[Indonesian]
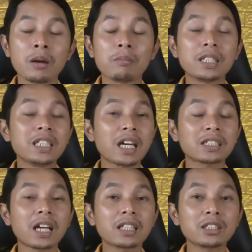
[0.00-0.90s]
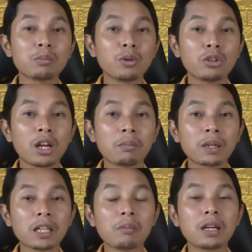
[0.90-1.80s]
menyiasati 10 dolar
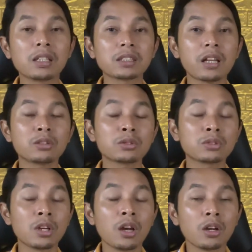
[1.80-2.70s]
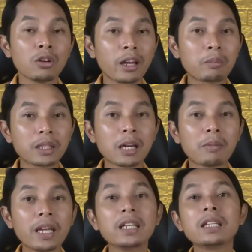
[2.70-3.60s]
pertama dan 100 dolar
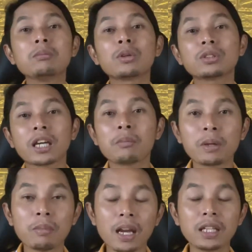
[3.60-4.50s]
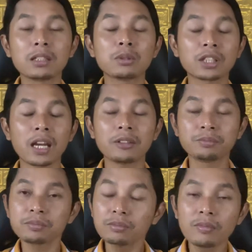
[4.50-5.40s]
pertama ini menurut saya pribadi teman
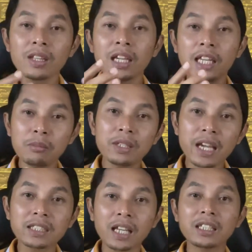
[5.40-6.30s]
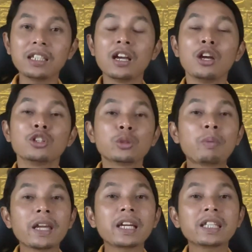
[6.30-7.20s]
sekalian ini menyiasati
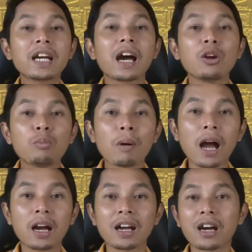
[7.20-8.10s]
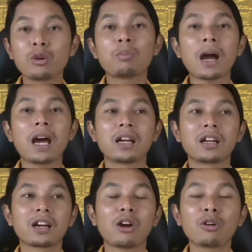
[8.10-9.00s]
supaya kita nggak lupa, nggak
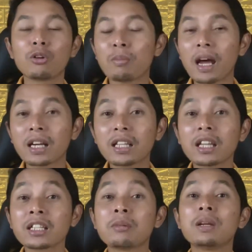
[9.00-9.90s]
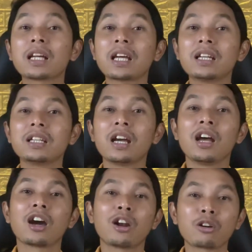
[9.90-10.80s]
kelupaan. Kalau kelupaan kan saya bilang tadi,
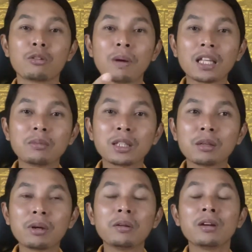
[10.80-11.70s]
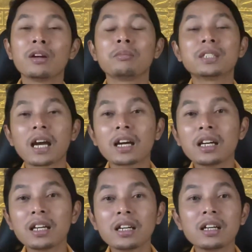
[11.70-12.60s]
kalau kelupaan teman-teman bisa ke
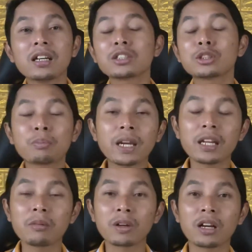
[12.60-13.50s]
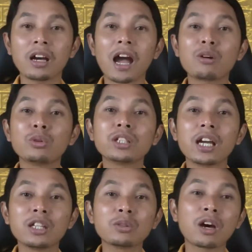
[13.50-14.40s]
suspend ya eh, akunnya
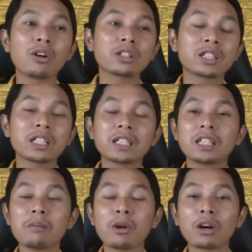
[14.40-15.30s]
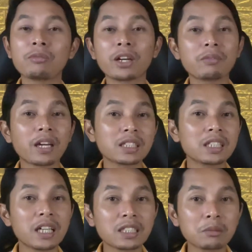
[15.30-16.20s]
itu kalau kita tidak melakukan verifikasi
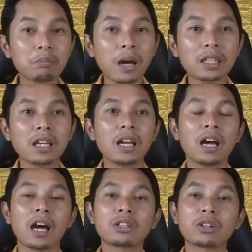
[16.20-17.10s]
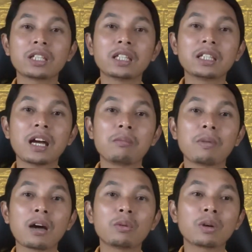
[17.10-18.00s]
dengan cepat atau kita tidak
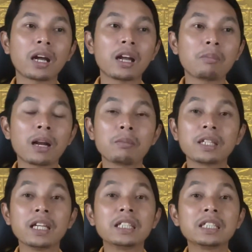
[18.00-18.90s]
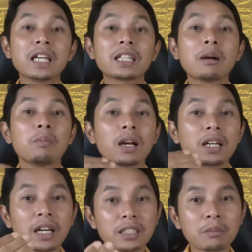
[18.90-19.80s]
melakukan apa namanya isi data bank
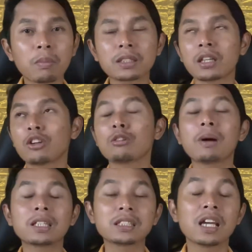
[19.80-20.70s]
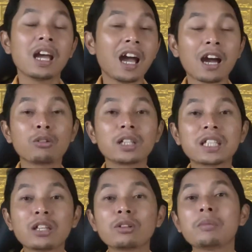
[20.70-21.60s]
dengan cepat secara otomatis akun
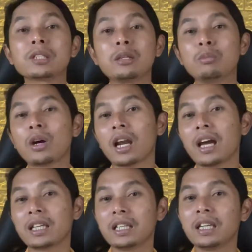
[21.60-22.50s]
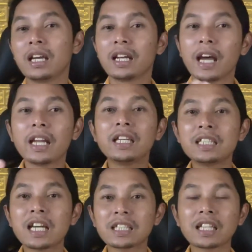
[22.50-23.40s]
kita itu nggak bisa dibuka lagi. Nah ini
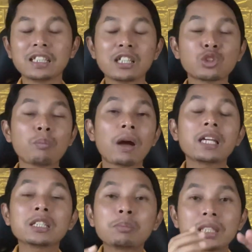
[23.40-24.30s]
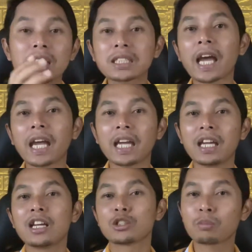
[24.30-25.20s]
nyiasatinya supaya cepat selesai,
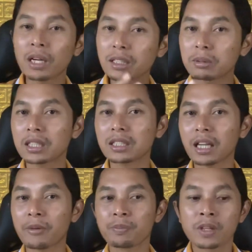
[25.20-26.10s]
supaya cepat selesai.